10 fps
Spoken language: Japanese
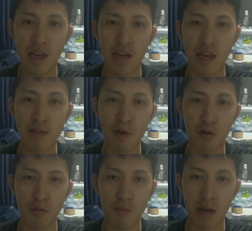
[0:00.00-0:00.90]
え今
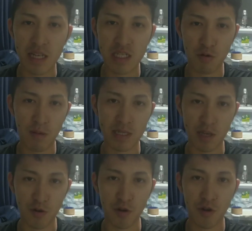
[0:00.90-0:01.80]
の、まあ、歴史に残ってますけ
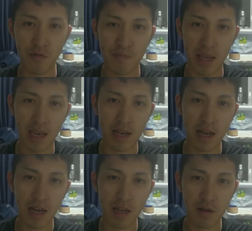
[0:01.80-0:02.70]
ど、え
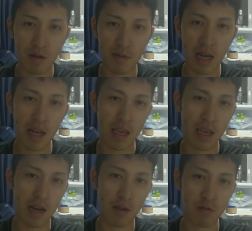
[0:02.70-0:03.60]
かあの彼
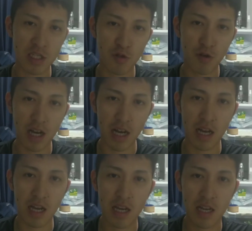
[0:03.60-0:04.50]
らの思想が
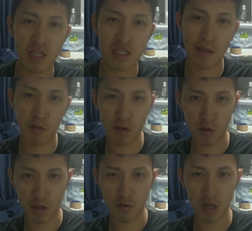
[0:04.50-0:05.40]
全ての人
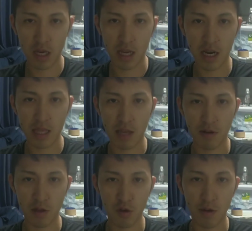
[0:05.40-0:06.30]
に受け入れられているか
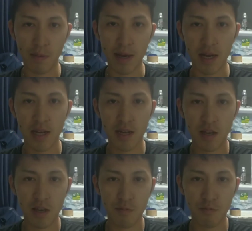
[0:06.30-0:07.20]
といえば
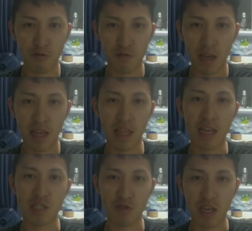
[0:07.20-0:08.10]
もう受け入れられてないです
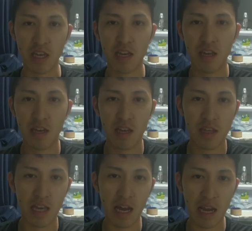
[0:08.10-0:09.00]
よね
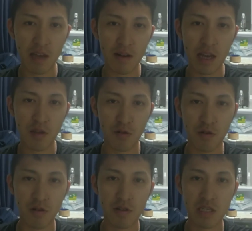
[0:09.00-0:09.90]
であれぐらいの
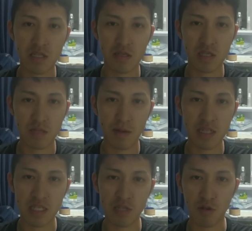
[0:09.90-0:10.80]
素晴ら
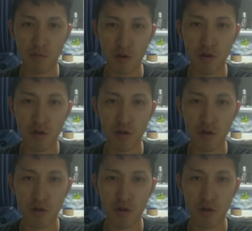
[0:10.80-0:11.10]
しい人でも